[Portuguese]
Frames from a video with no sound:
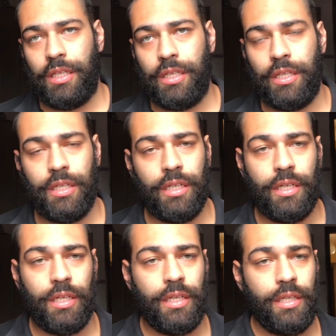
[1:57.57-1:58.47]

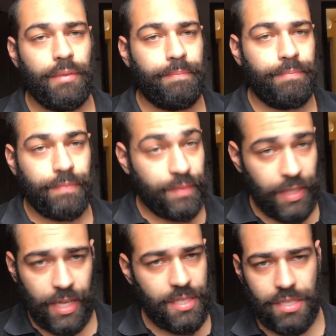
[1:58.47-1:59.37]
E
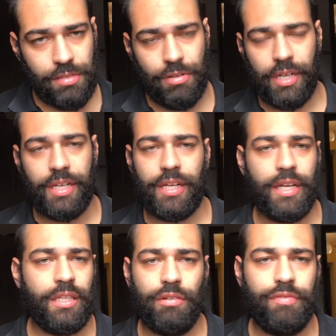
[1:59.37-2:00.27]
nessas que eu
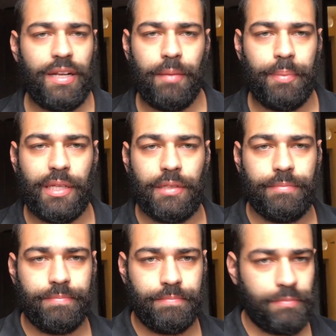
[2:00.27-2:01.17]
agreguei não vale a pena.
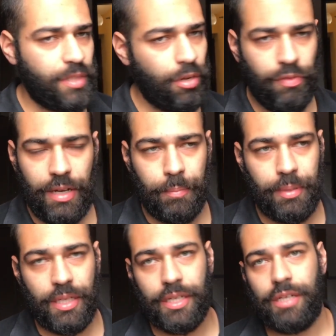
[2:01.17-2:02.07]
Não vale a
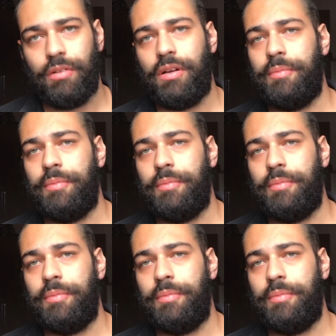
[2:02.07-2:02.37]
pena agregar o